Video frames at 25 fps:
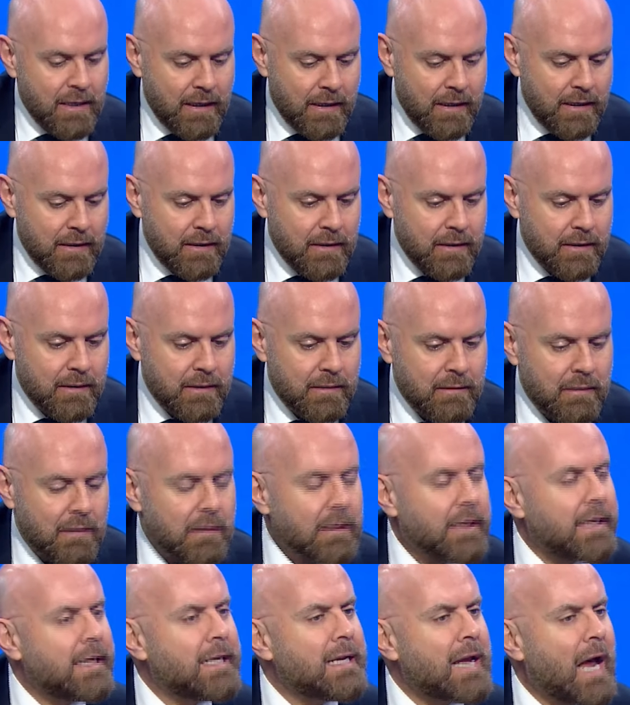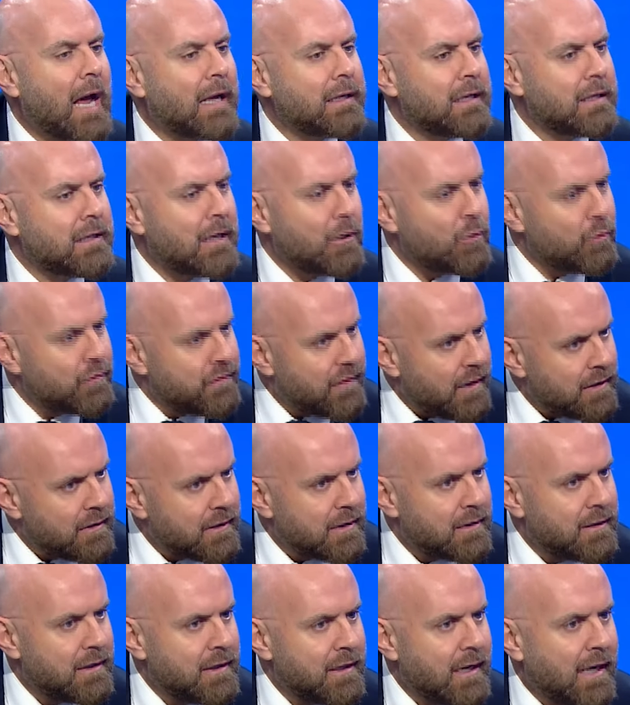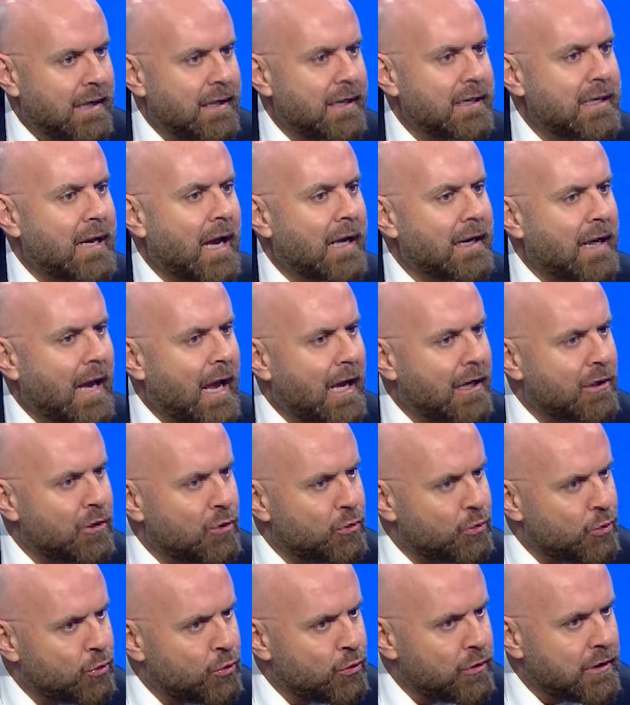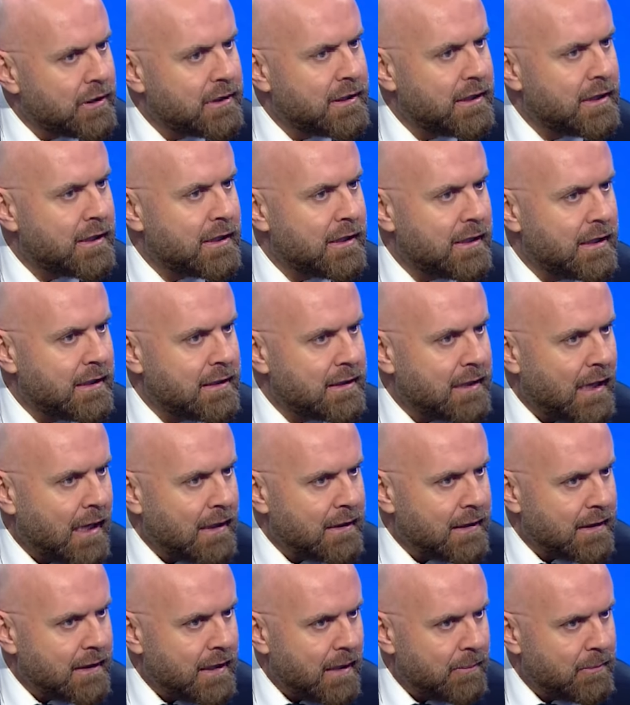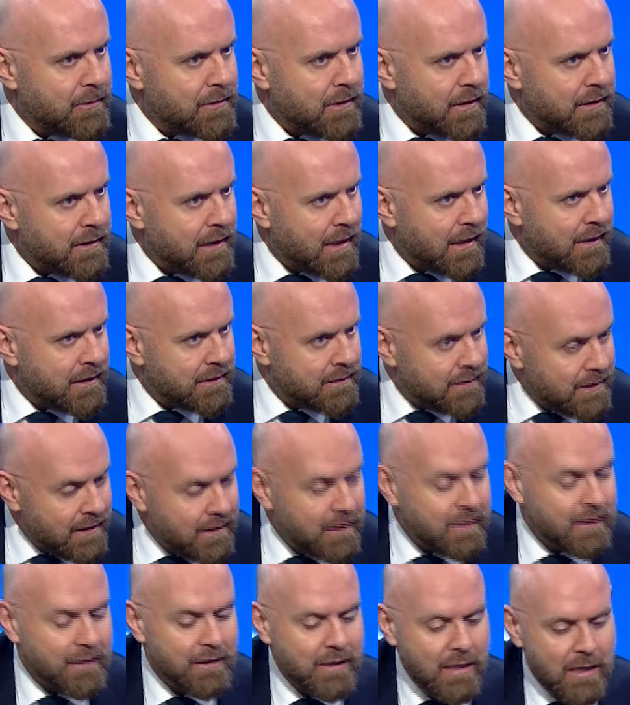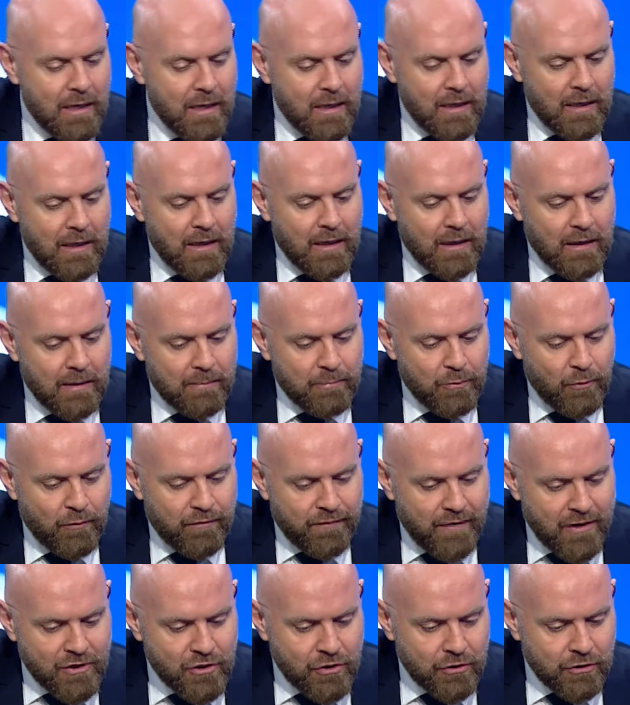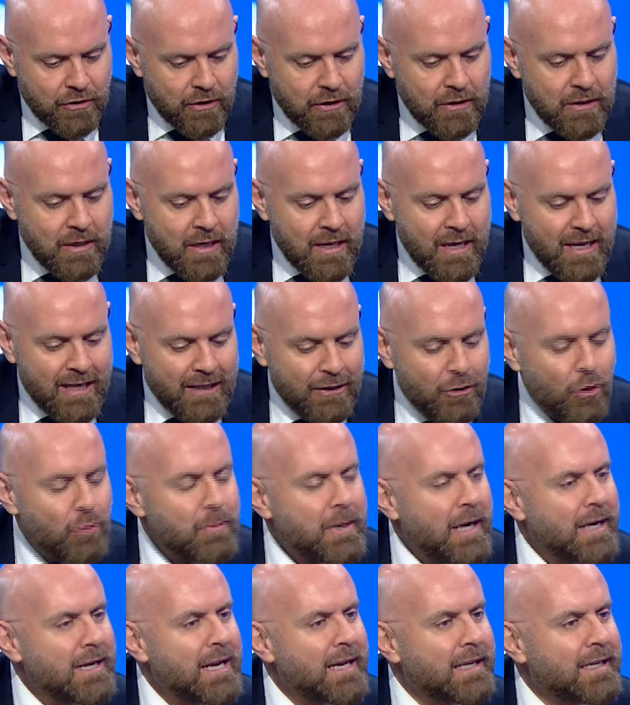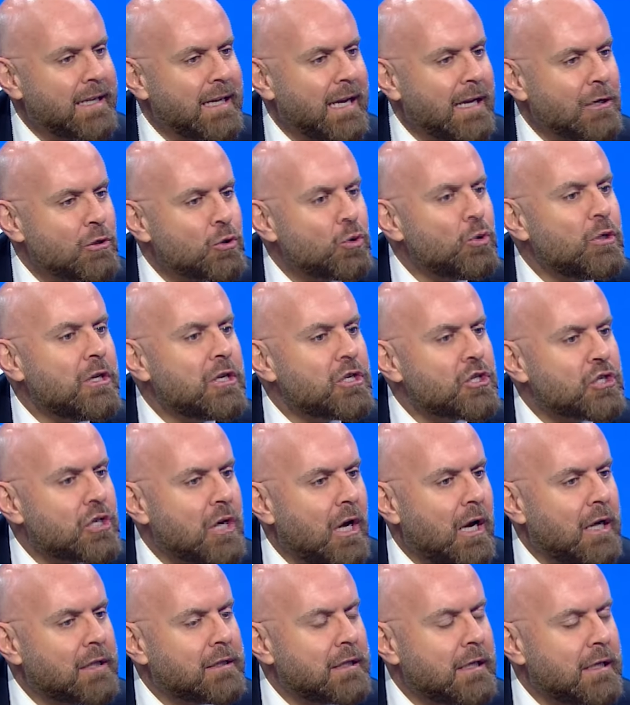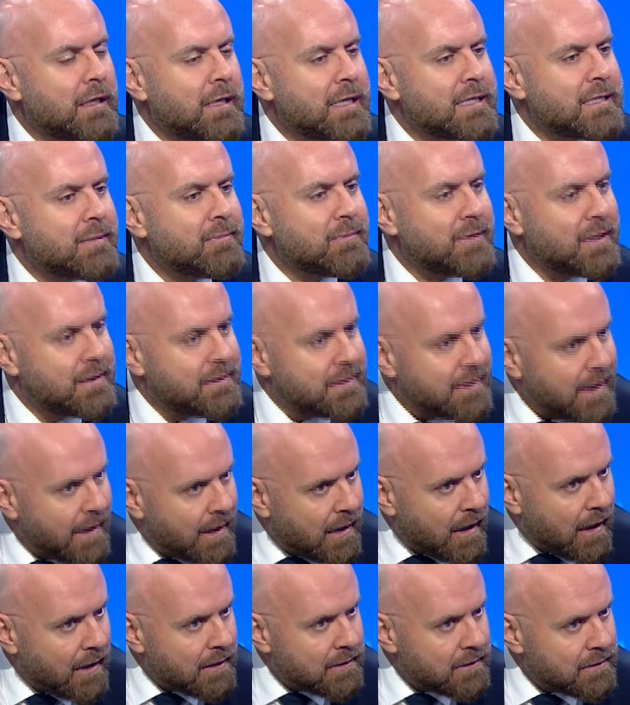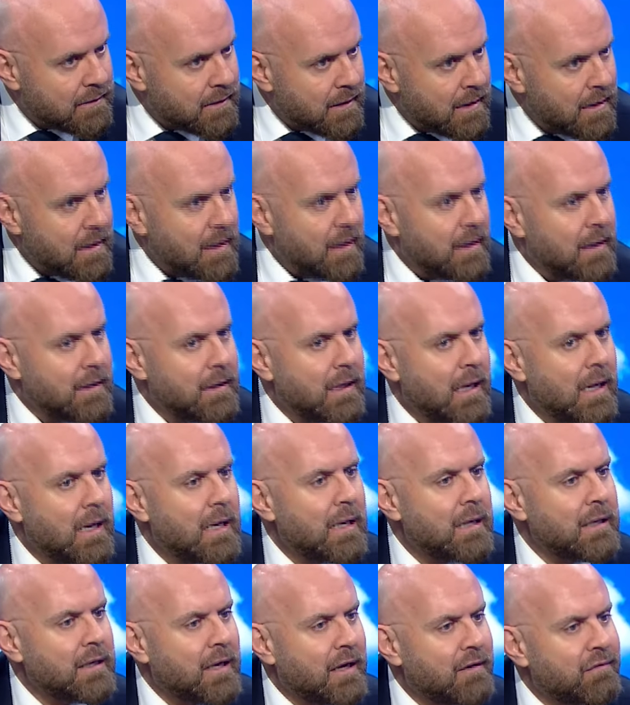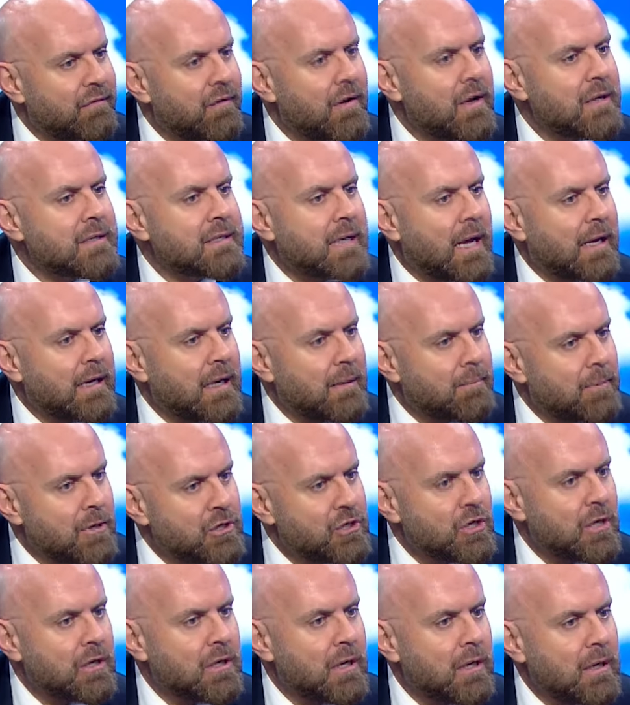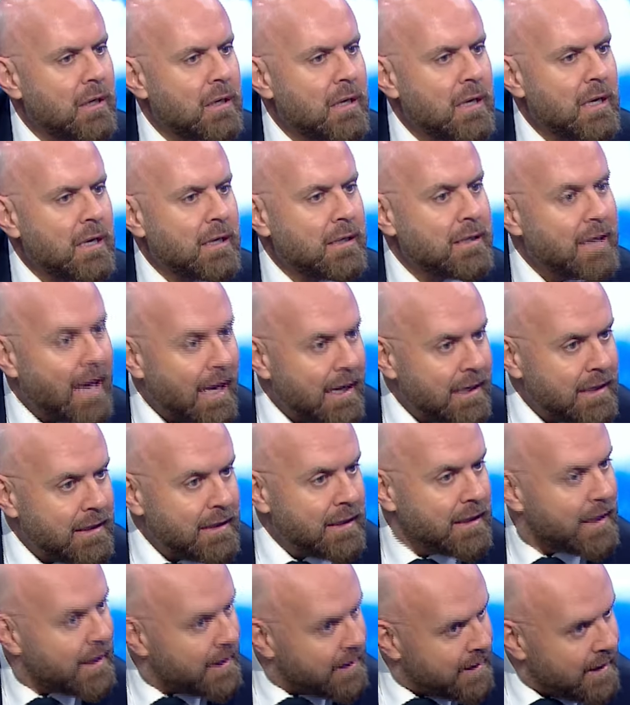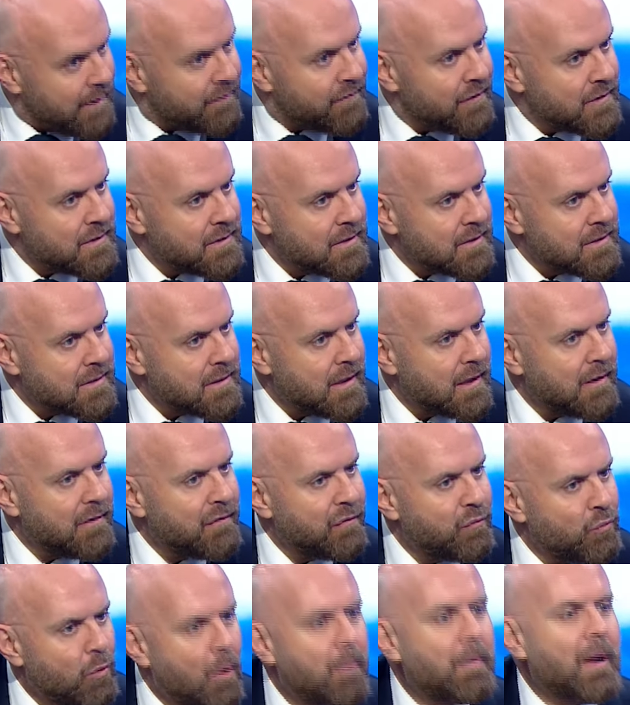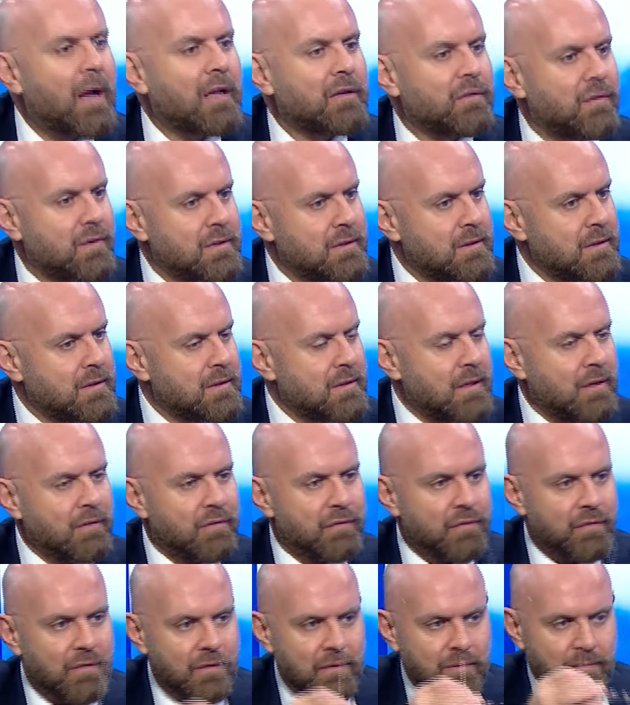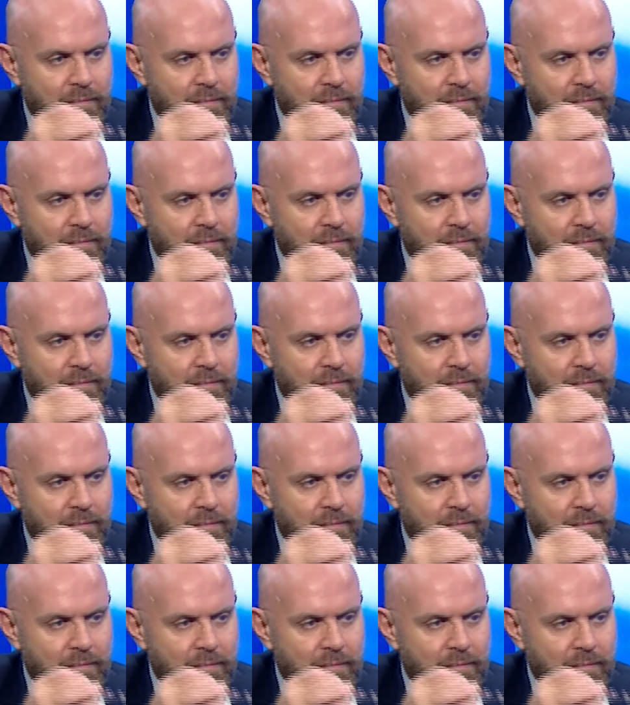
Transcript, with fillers: اه حكينا عن النانوفات كتير حكينا عن حقن الدهون كتير اللي انت عندك اياه بطريقة كتير اه بروفيشنال اليوم رح نحكي شو الإجراءات اللي لازم تتاخد للحفاظ على بشرة نقية خلال فصل الصيف وما بعد فصل الصيف